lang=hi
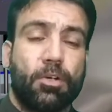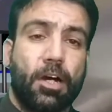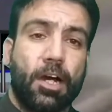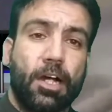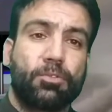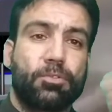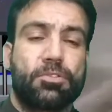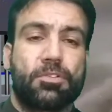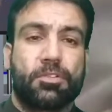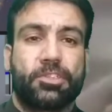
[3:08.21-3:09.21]
आज
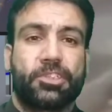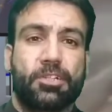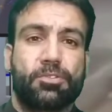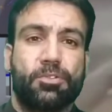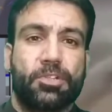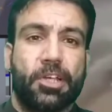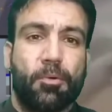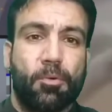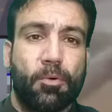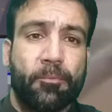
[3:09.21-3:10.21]
उन शख्स को जो
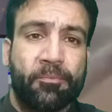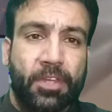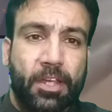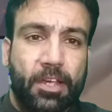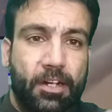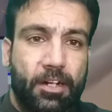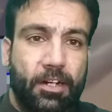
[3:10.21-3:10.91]
है वो आ,